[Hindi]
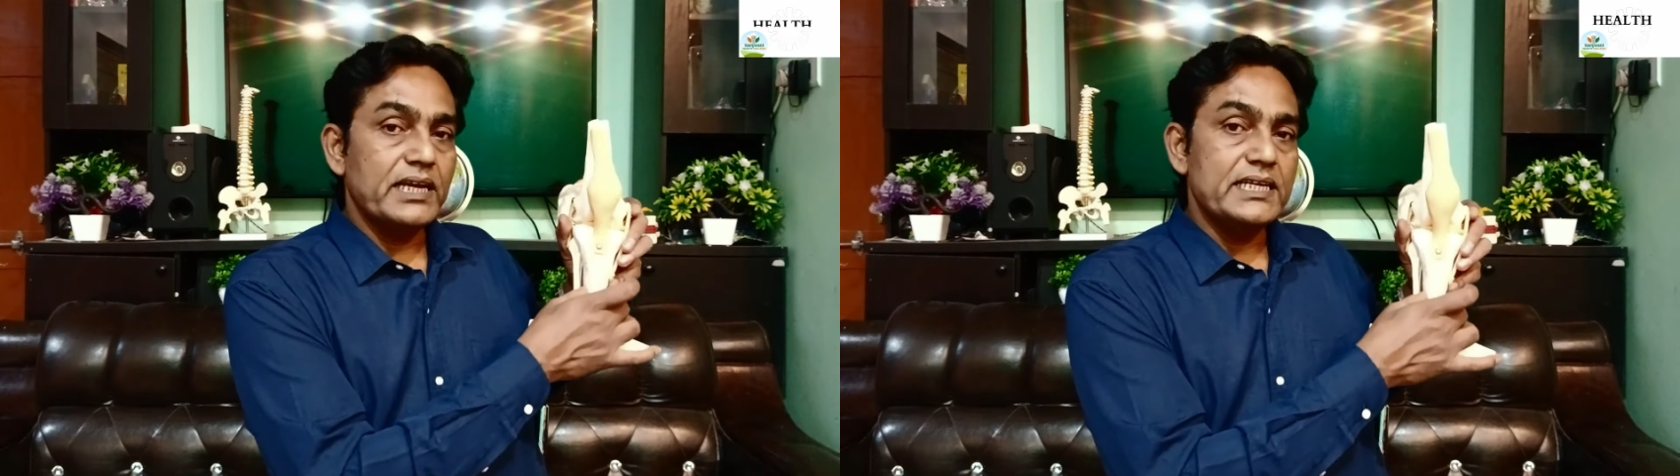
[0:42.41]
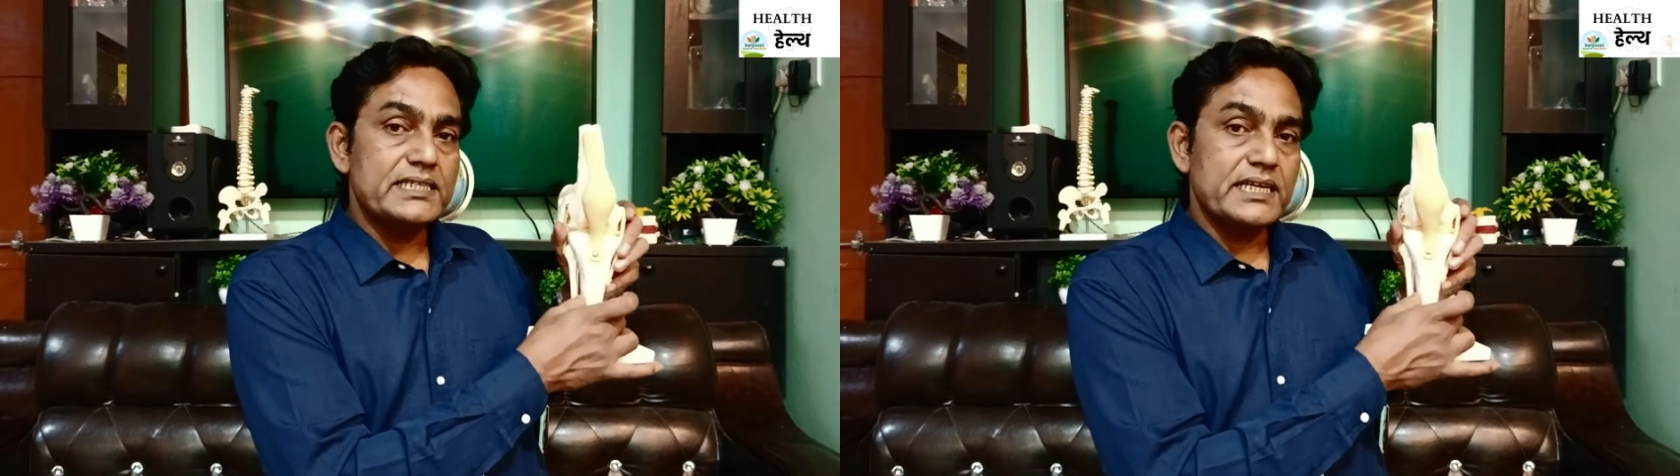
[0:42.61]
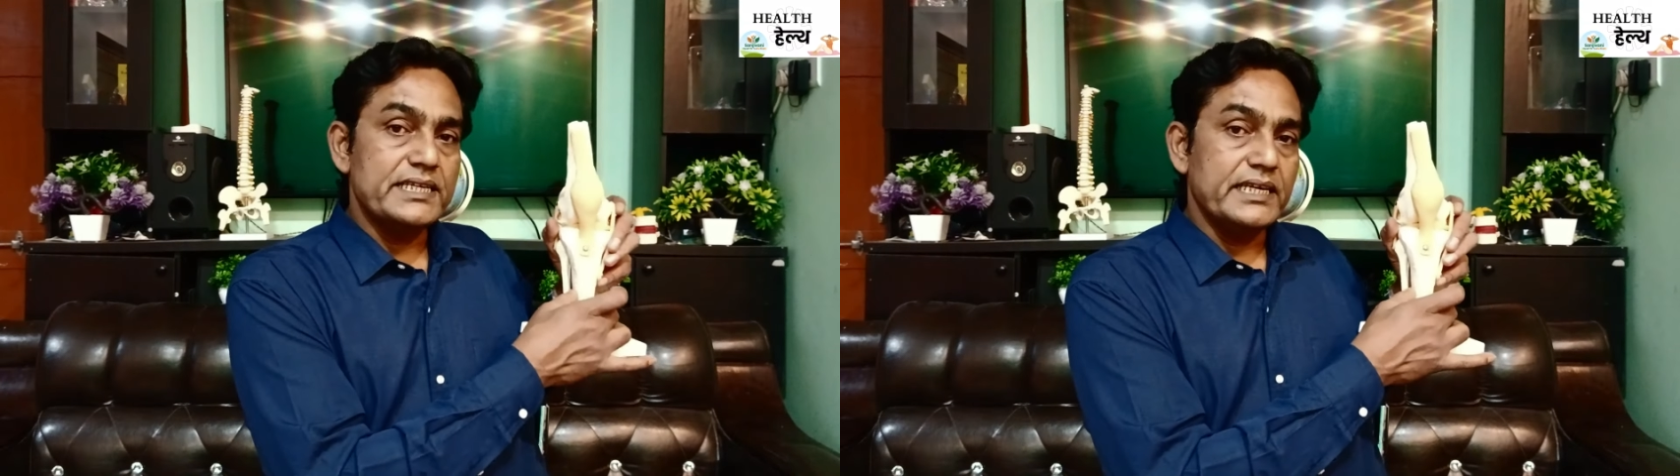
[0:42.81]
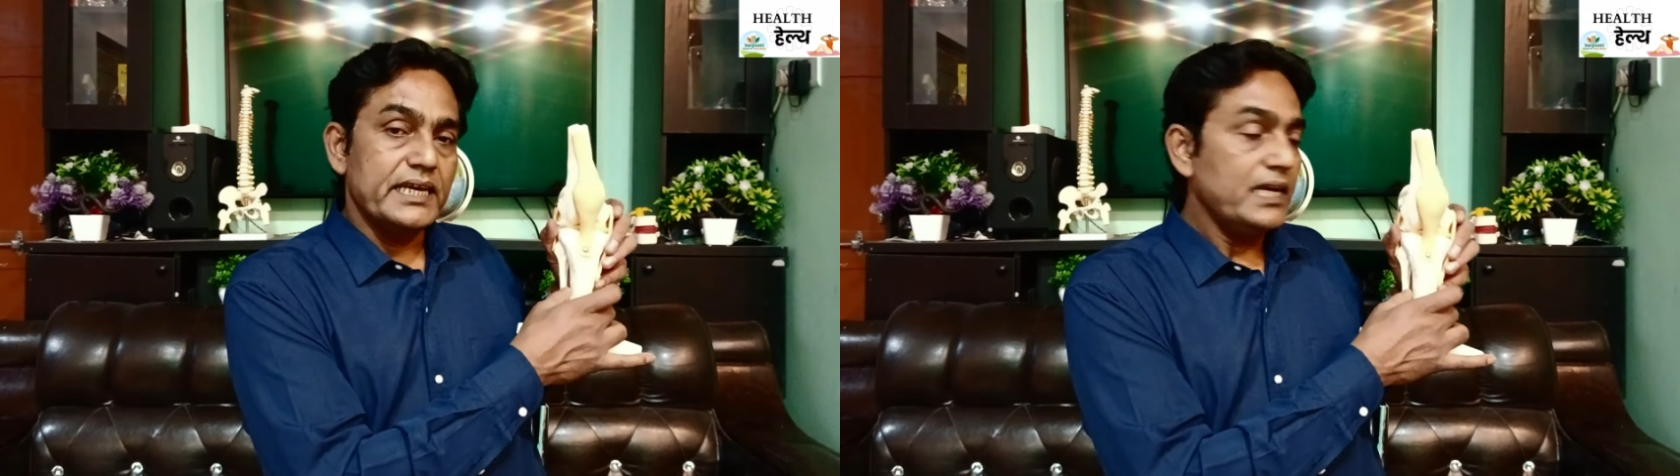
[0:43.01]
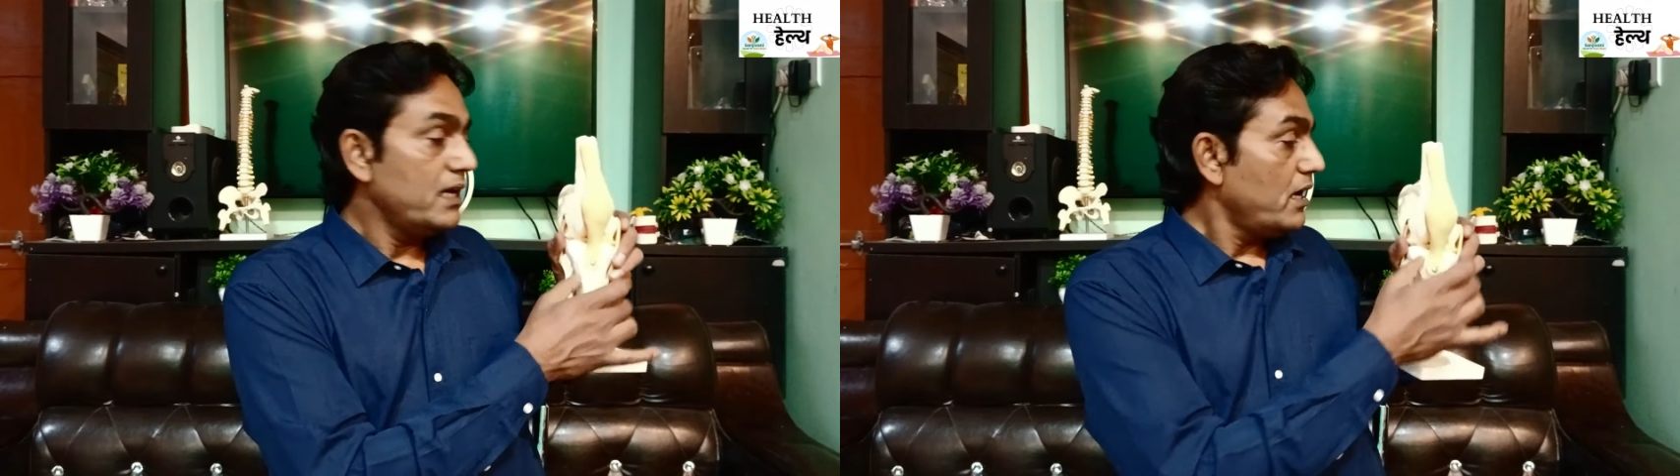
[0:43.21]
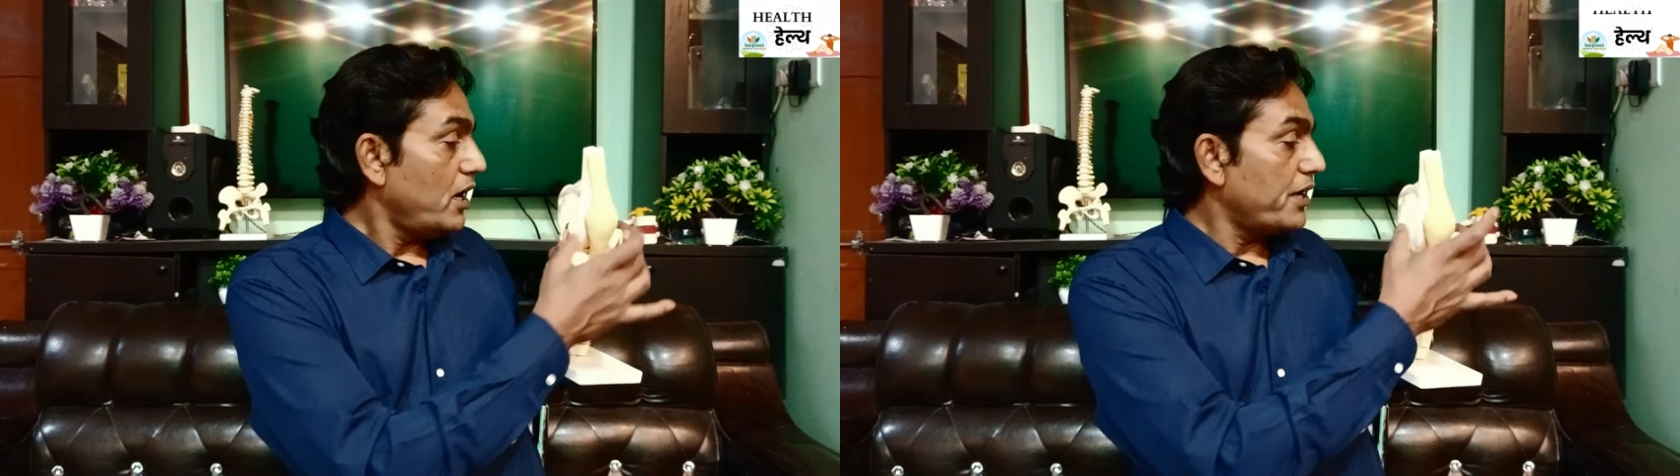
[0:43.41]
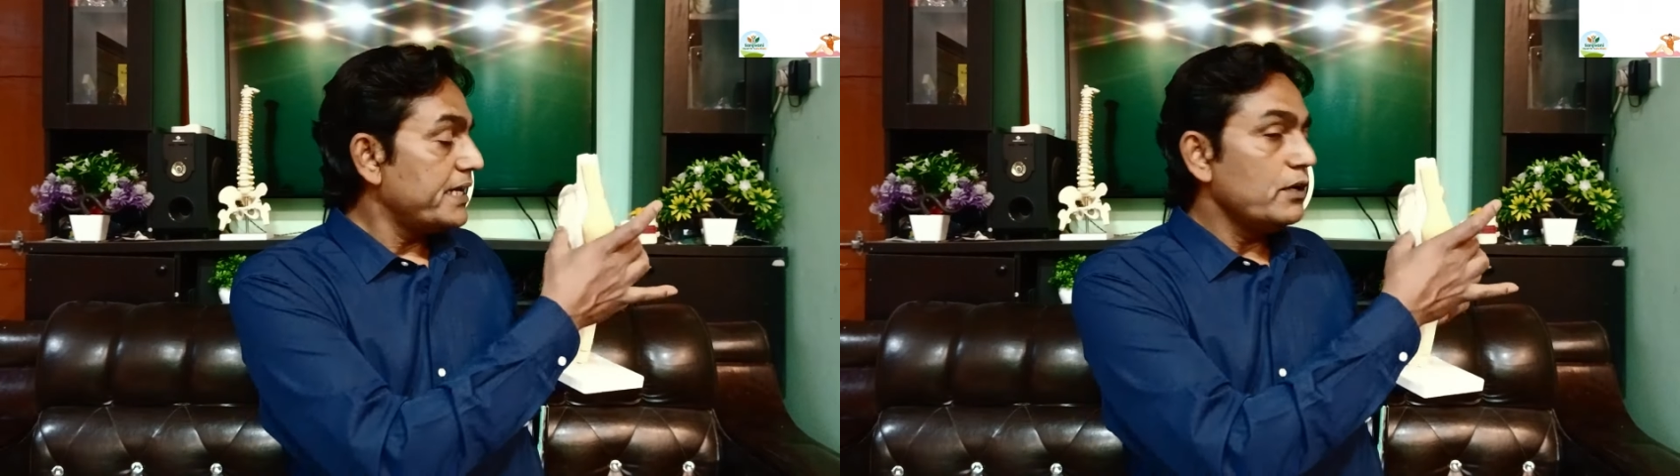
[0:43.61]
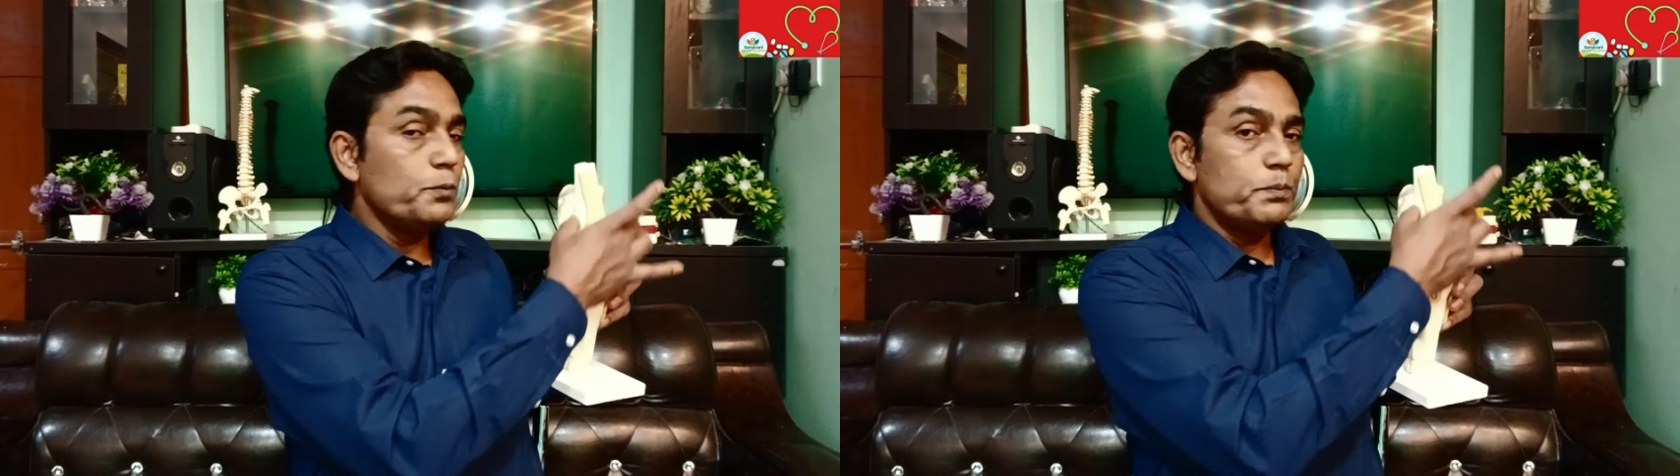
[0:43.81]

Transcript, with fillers: वाला हिस्सा ये है और ये